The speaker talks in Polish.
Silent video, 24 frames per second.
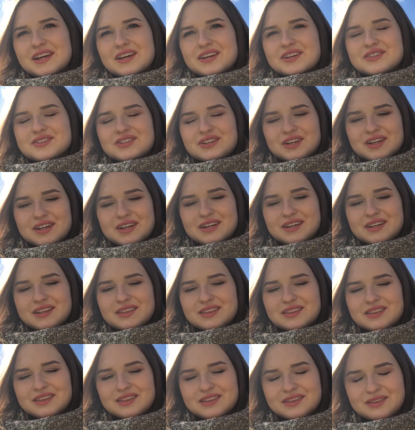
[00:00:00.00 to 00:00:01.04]
że
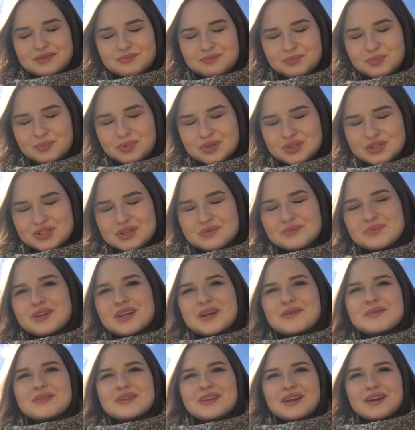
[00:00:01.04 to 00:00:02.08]

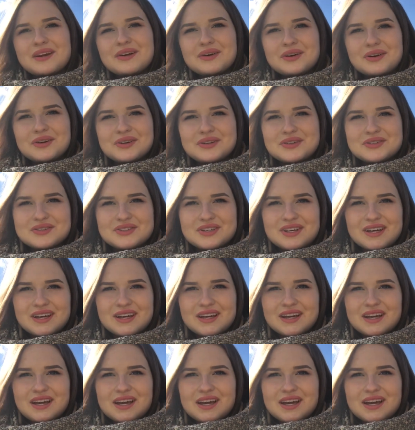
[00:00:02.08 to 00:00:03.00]
potrzebujemy tego i że